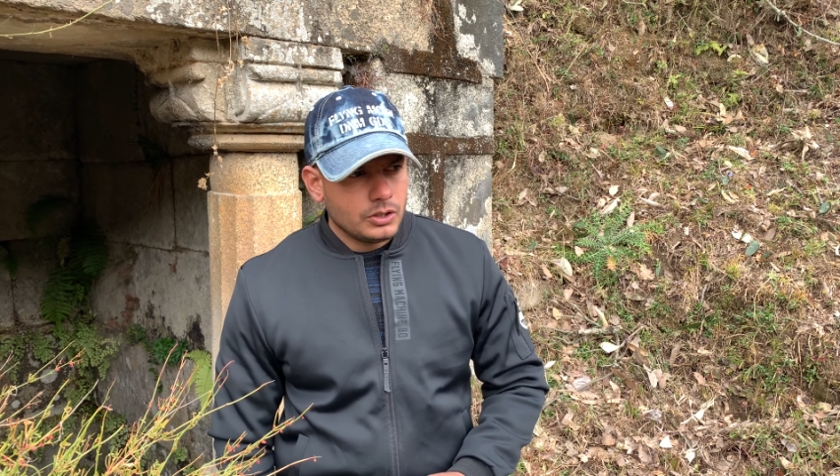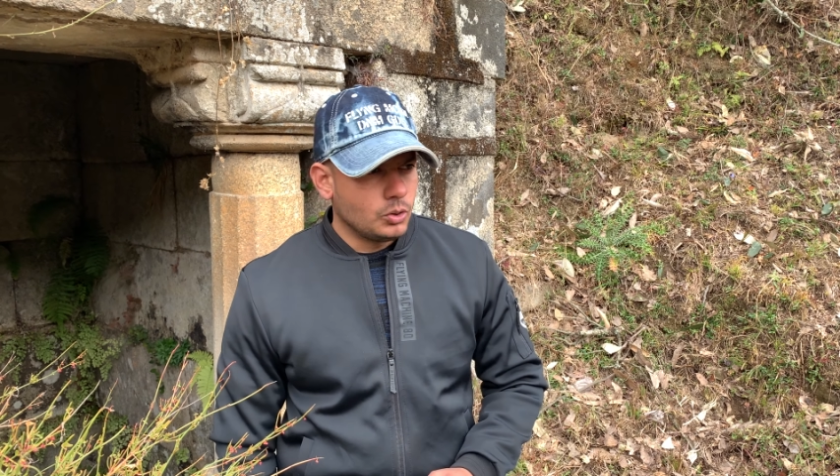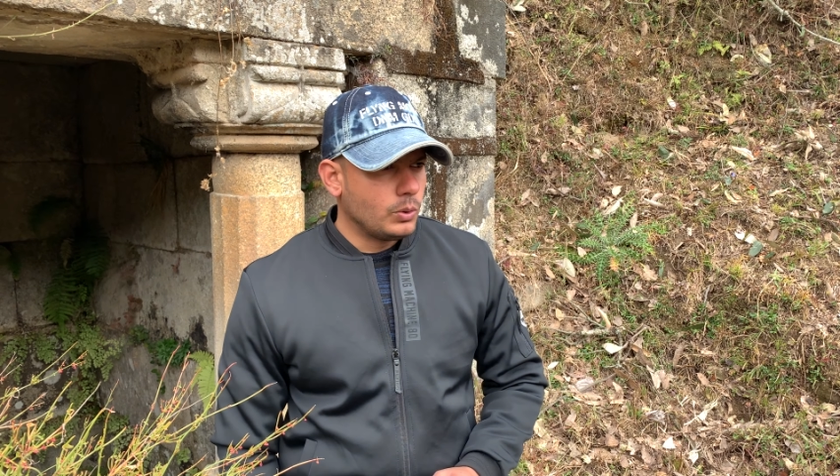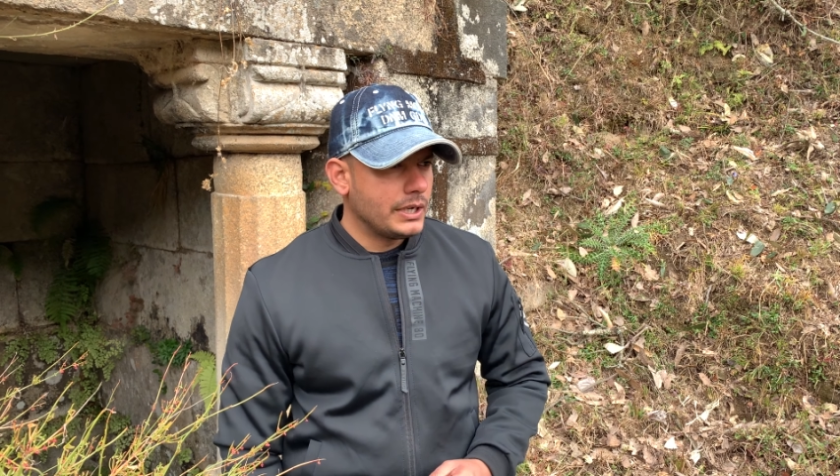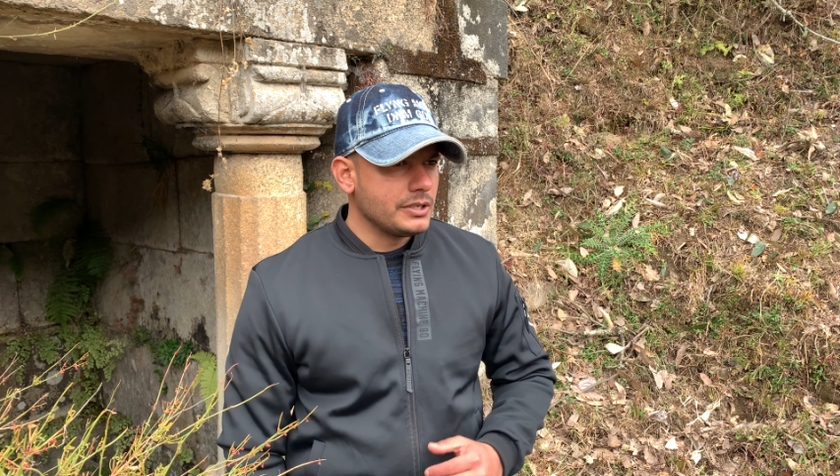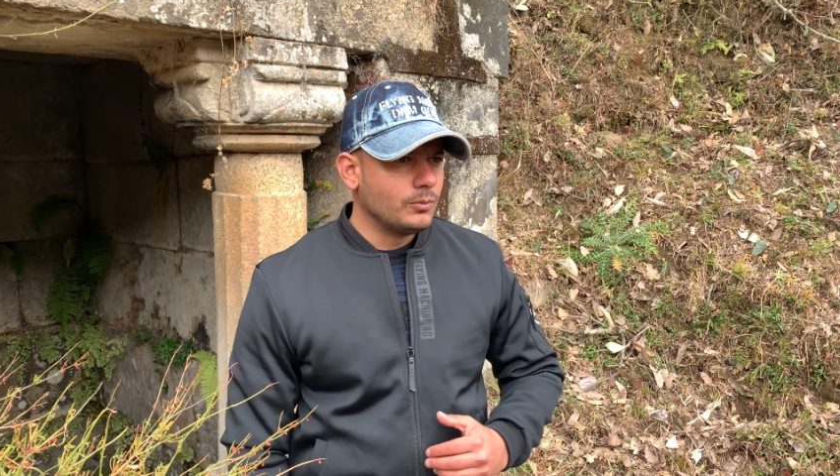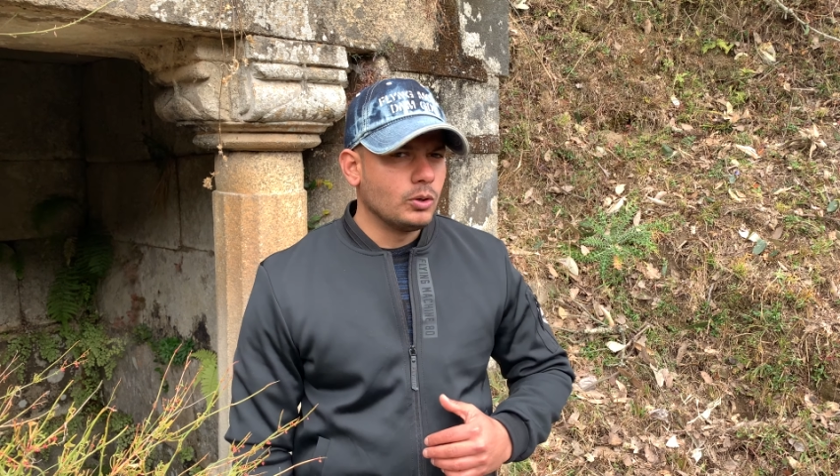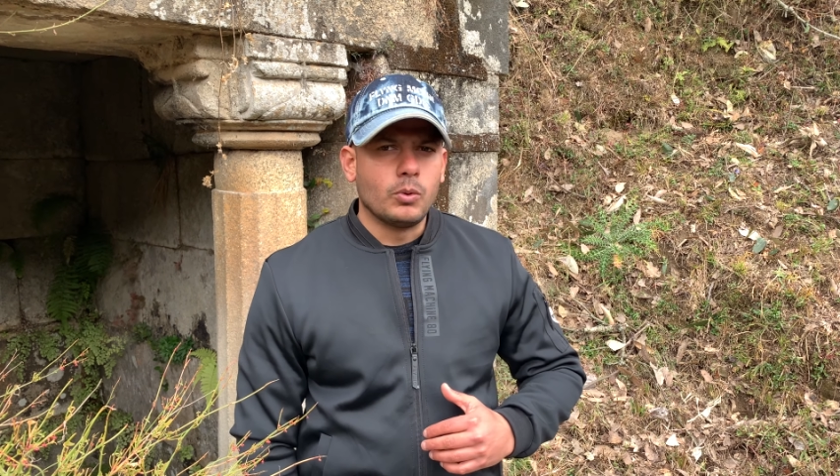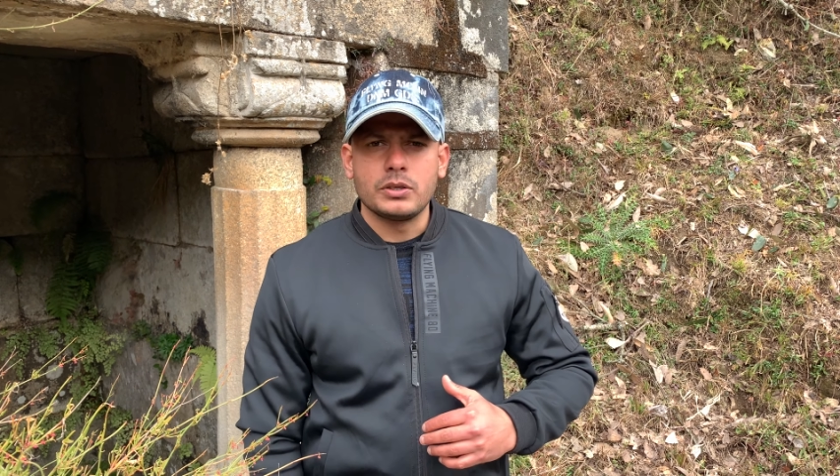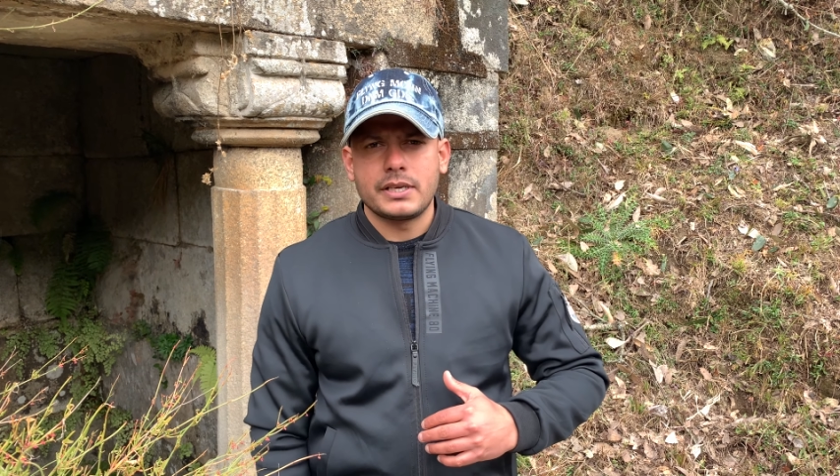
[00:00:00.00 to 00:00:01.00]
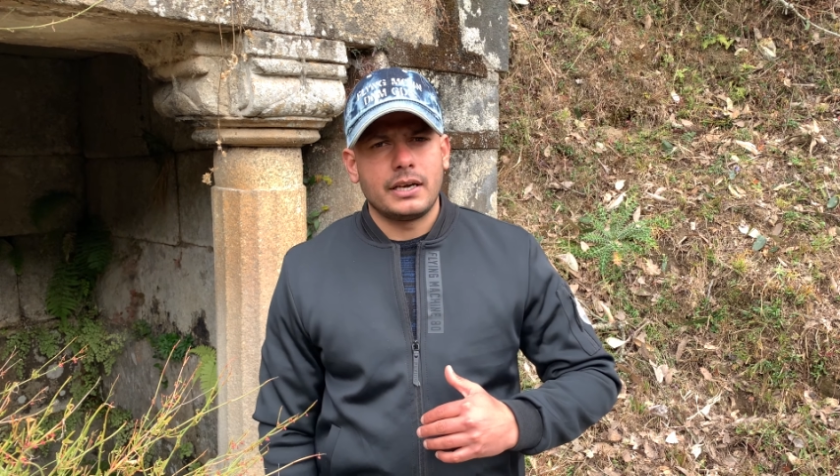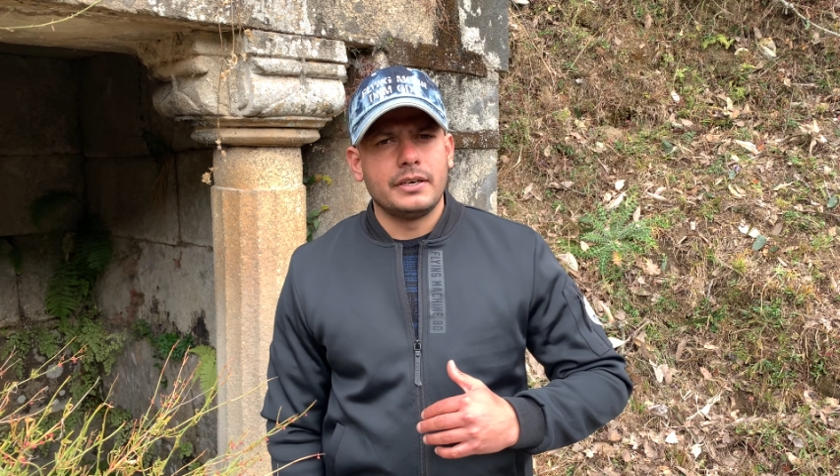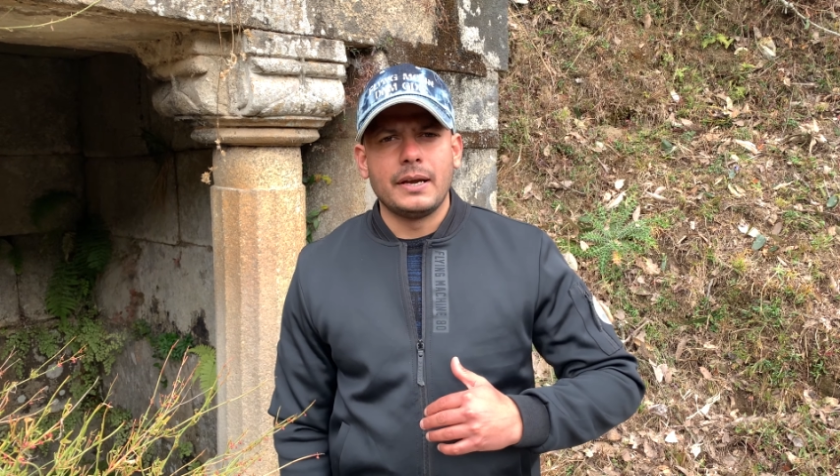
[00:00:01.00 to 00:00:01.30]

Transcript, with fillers: तो आज हम लोग बहुत सारा